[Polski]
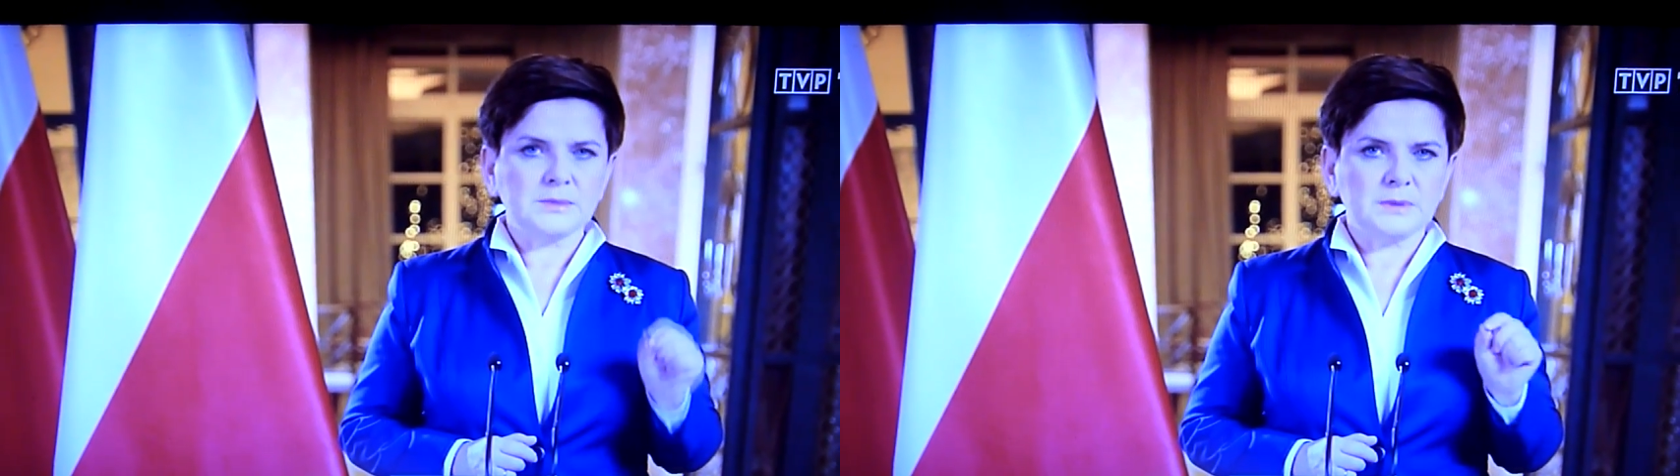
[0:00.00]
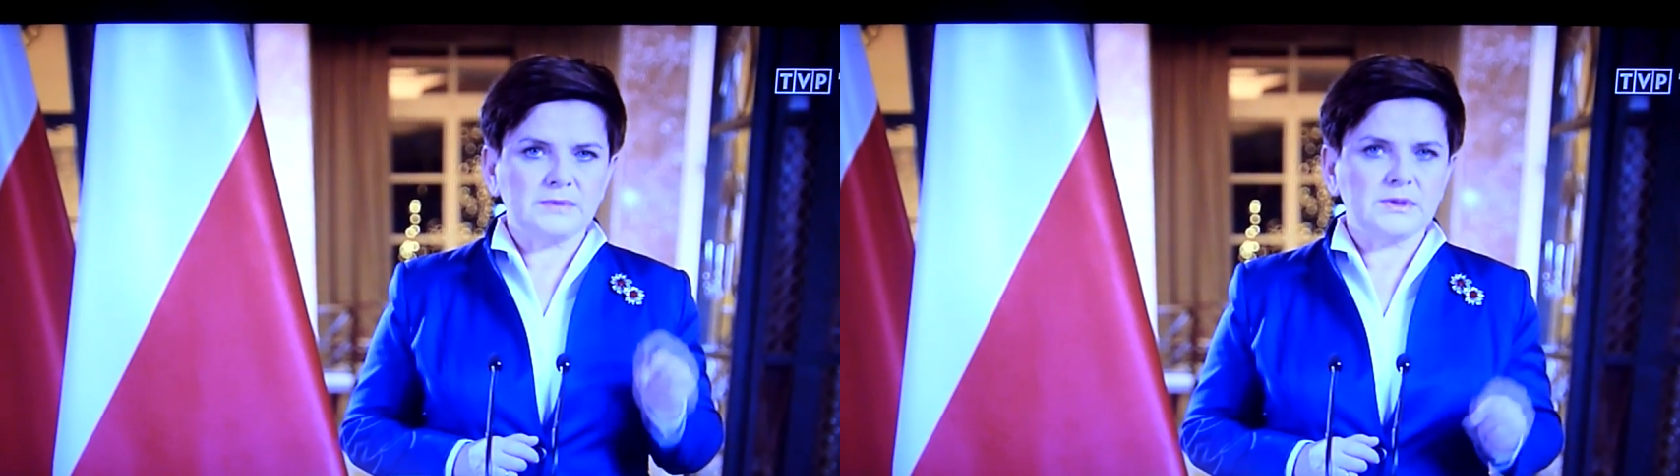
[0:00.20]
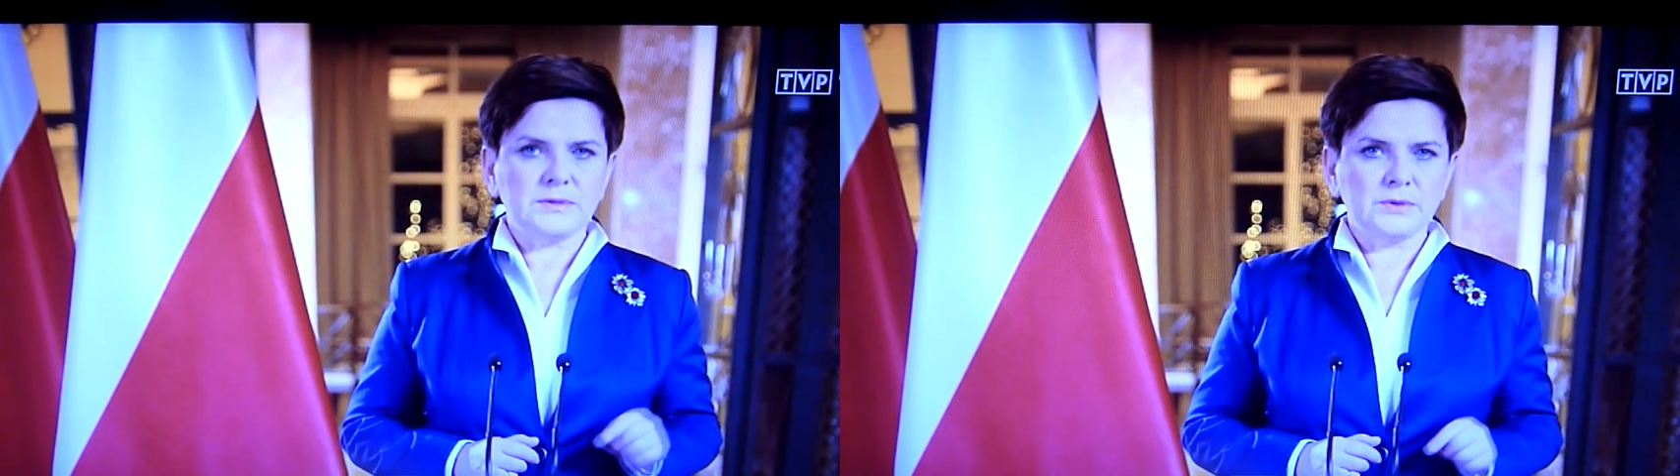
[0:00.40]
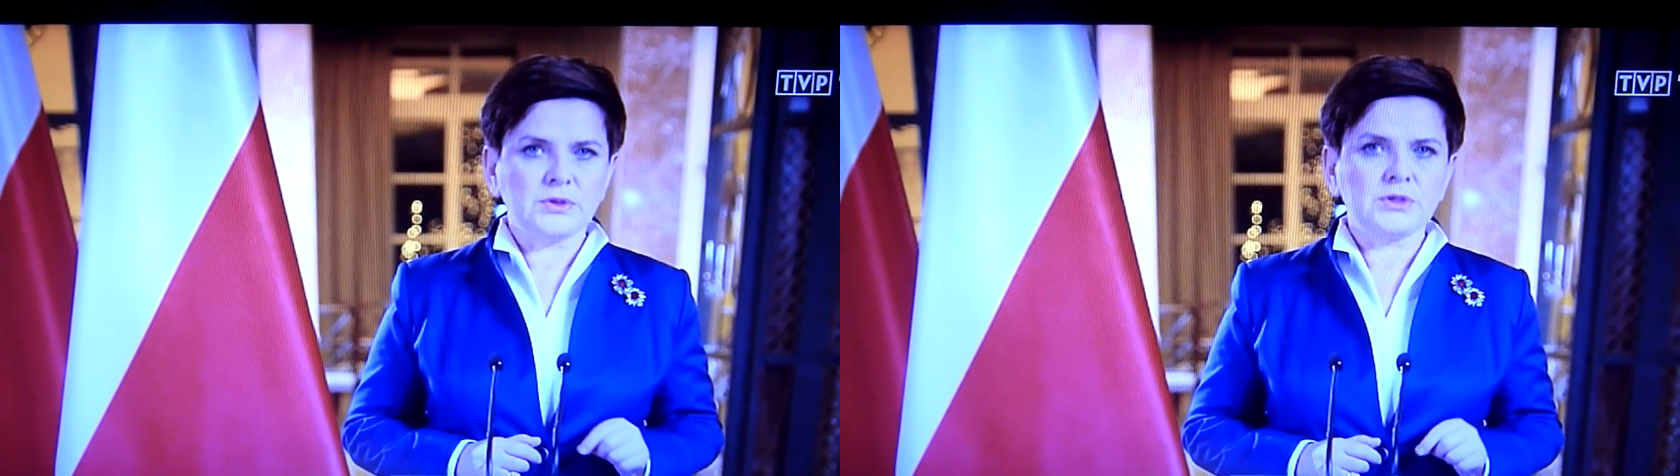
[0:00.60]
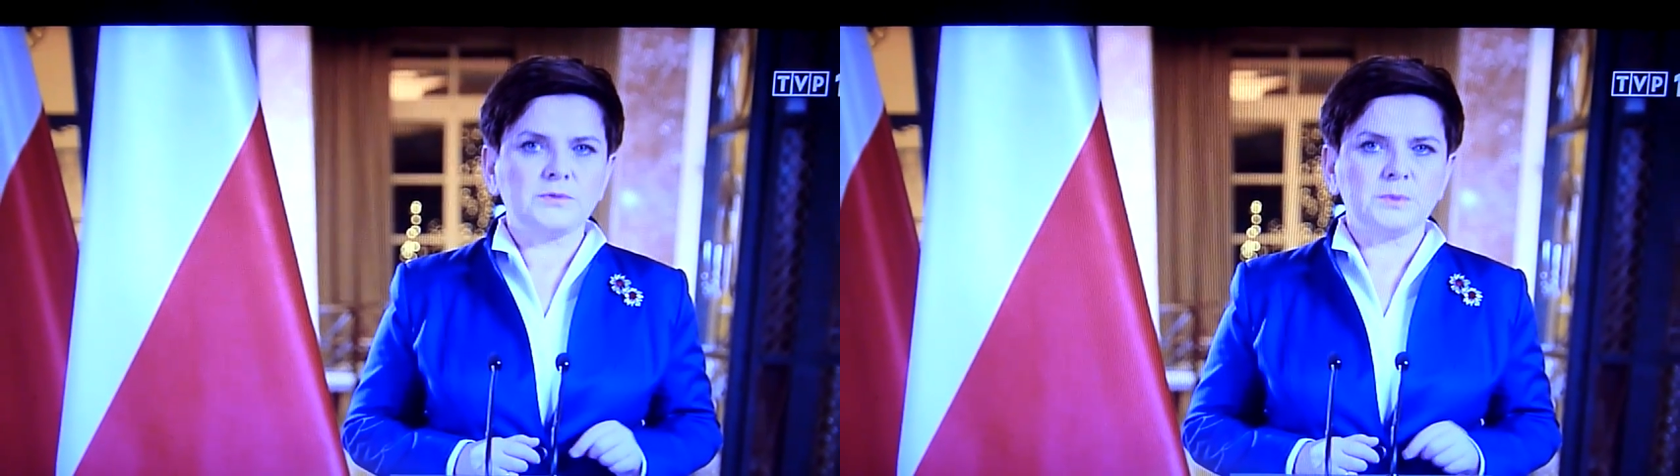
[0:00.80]

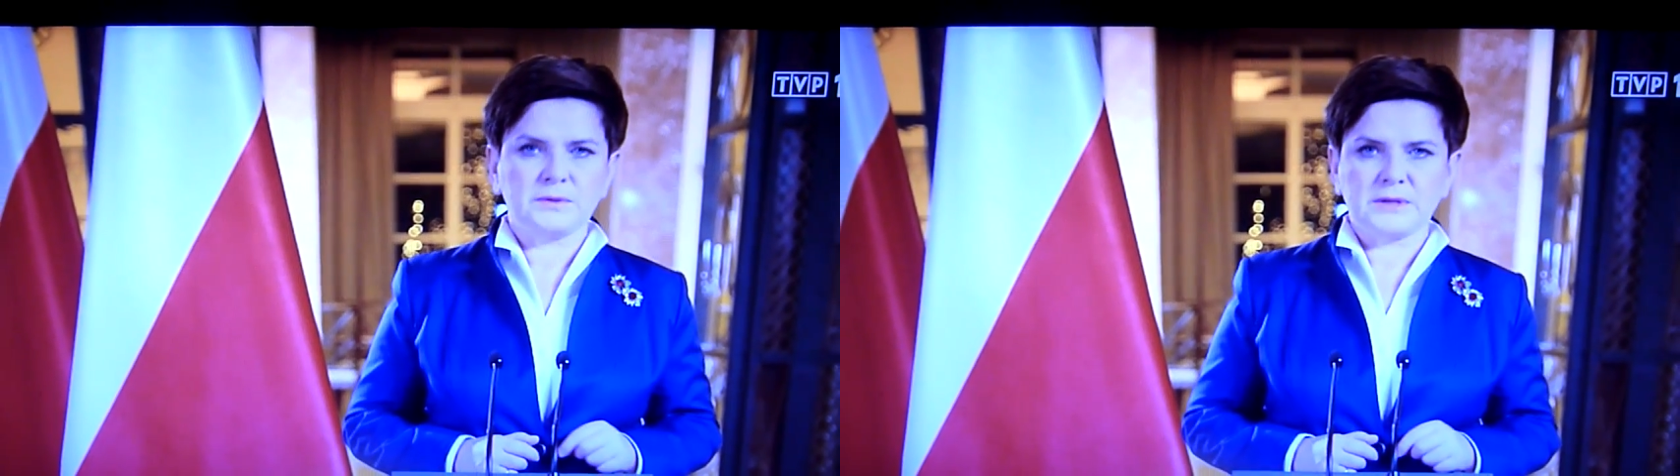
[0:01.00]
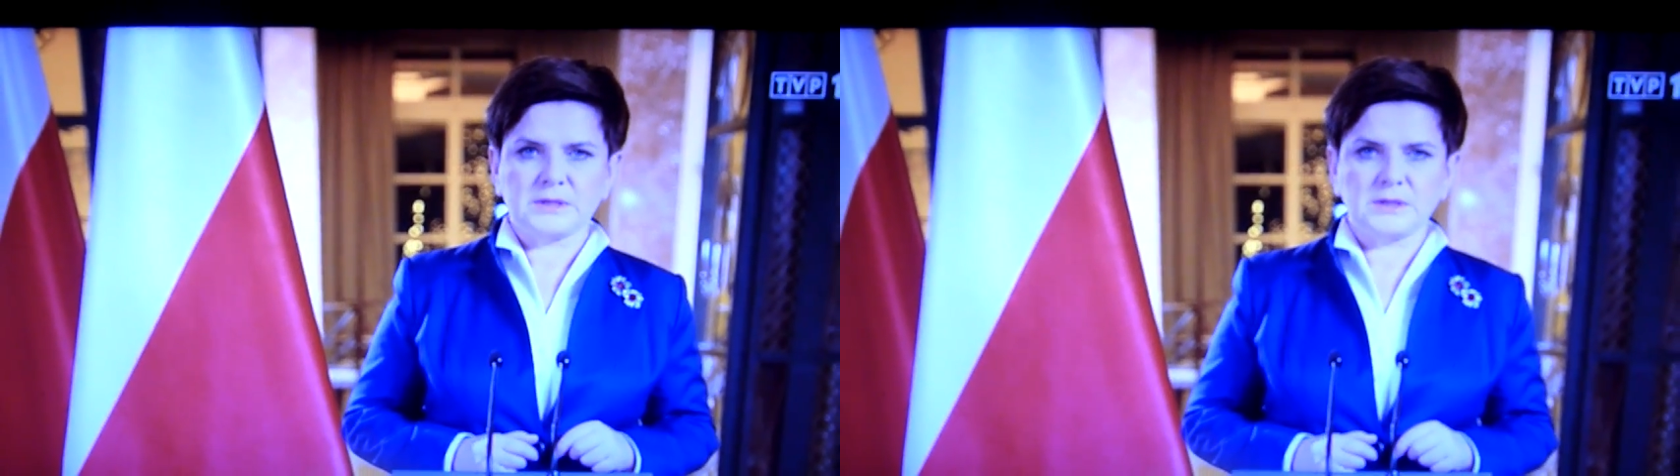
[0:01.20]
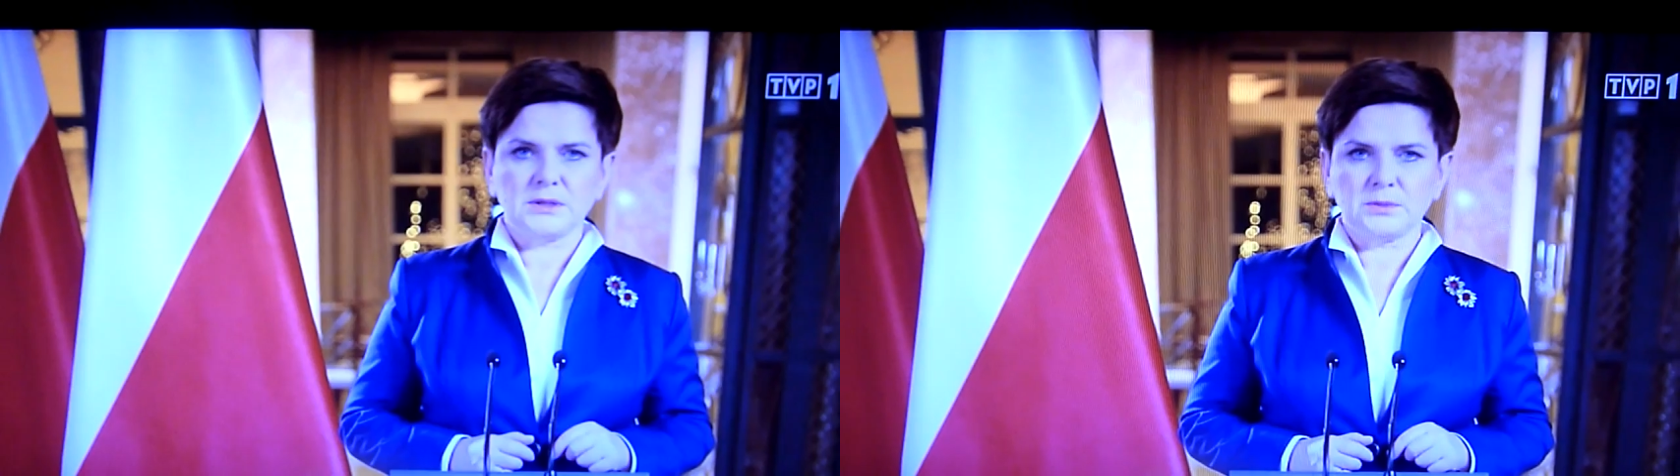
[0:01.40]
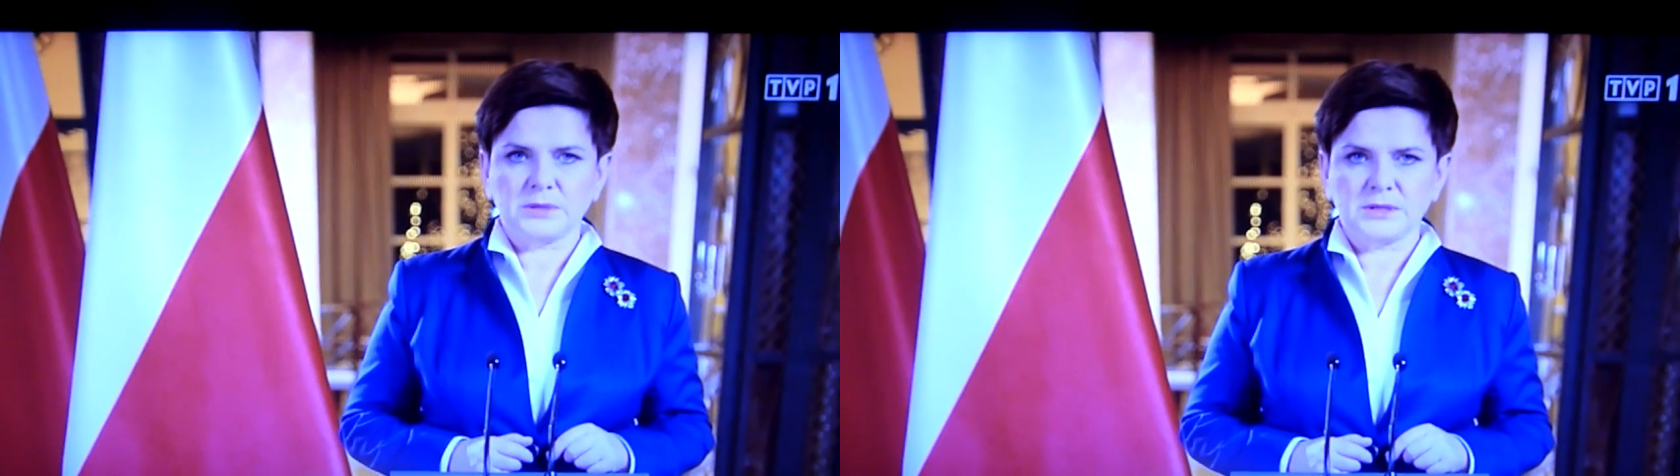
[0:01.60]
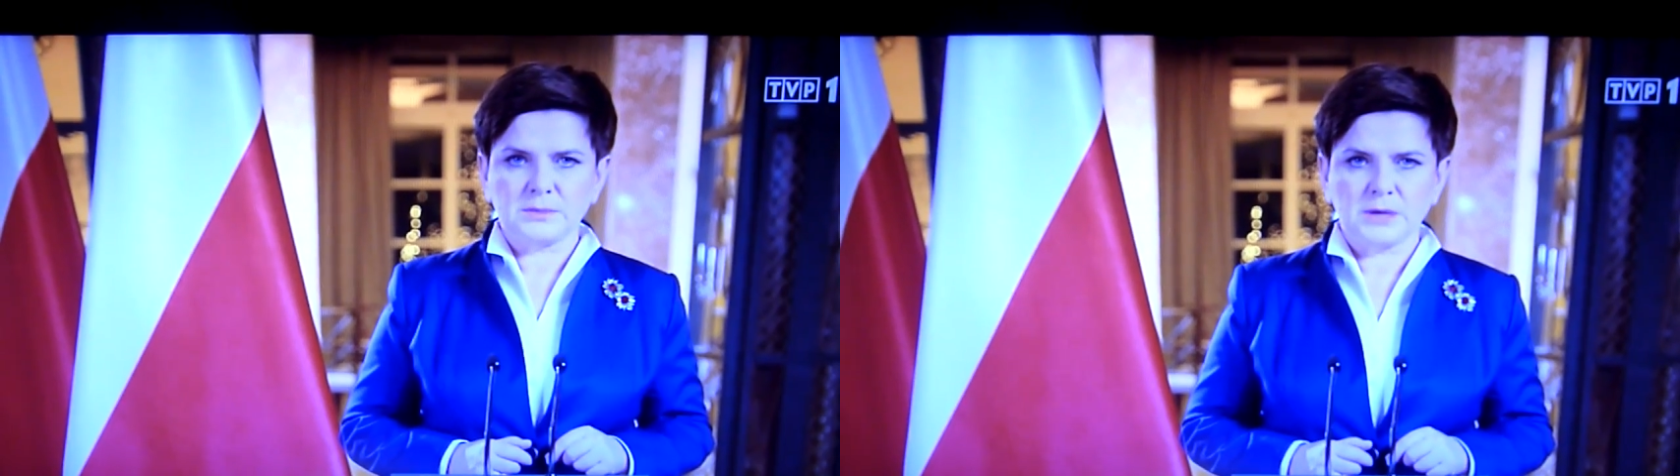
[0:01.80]
Sprawiedliwości wprowadzenie
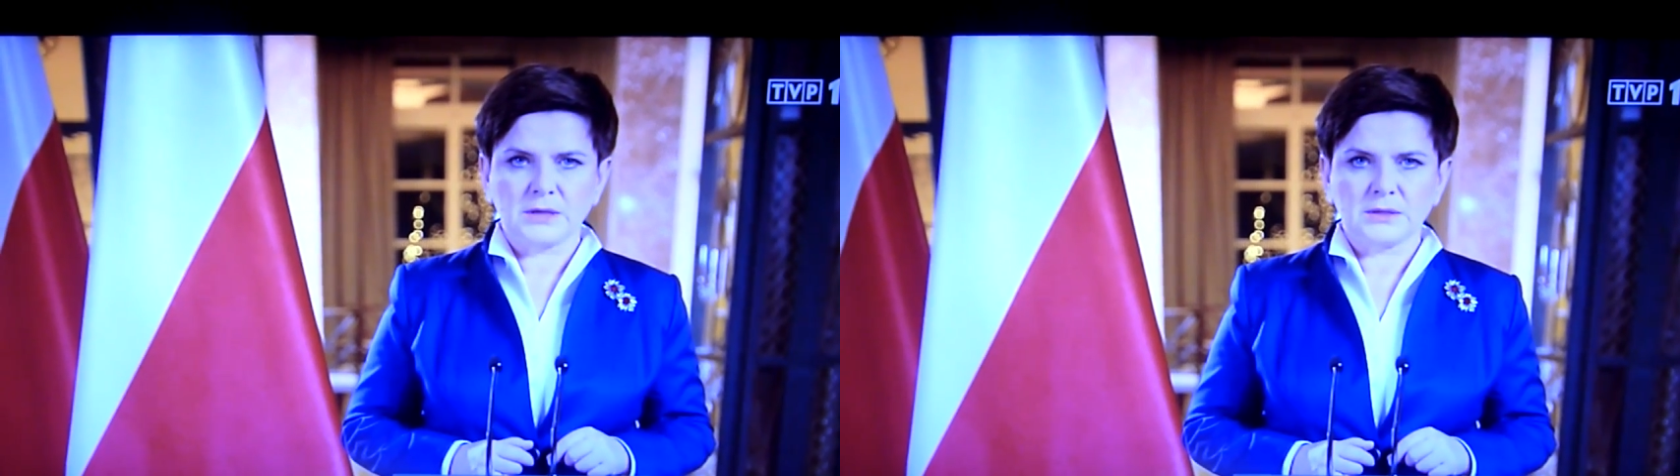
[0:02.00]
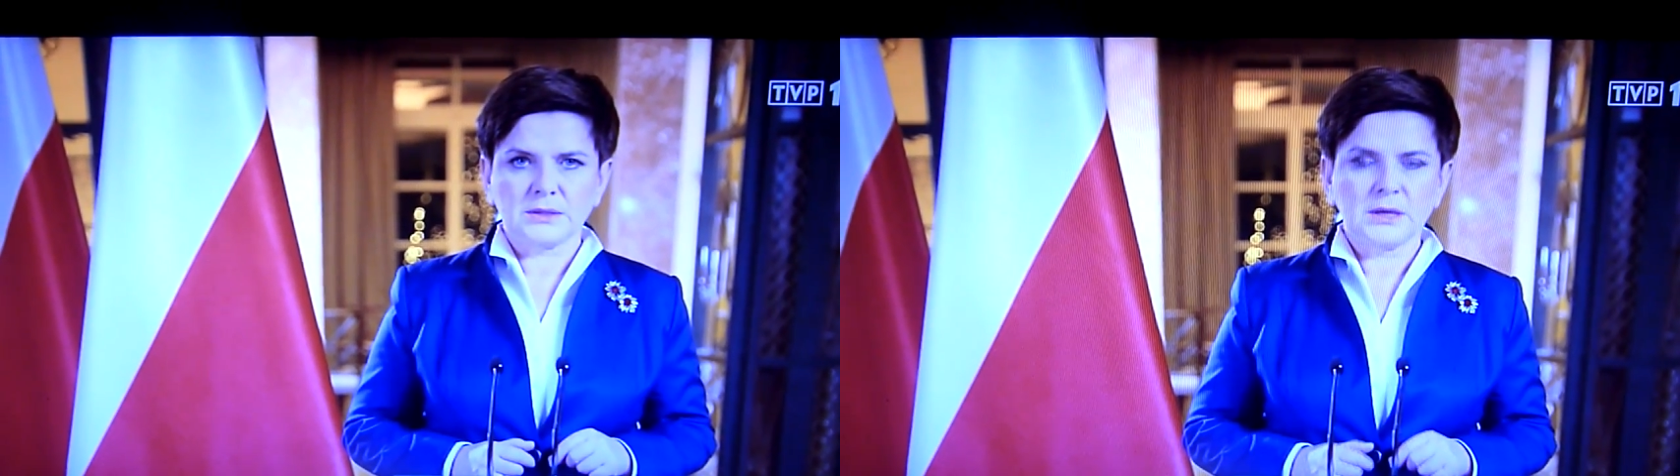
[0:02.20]
dobrej zmiany,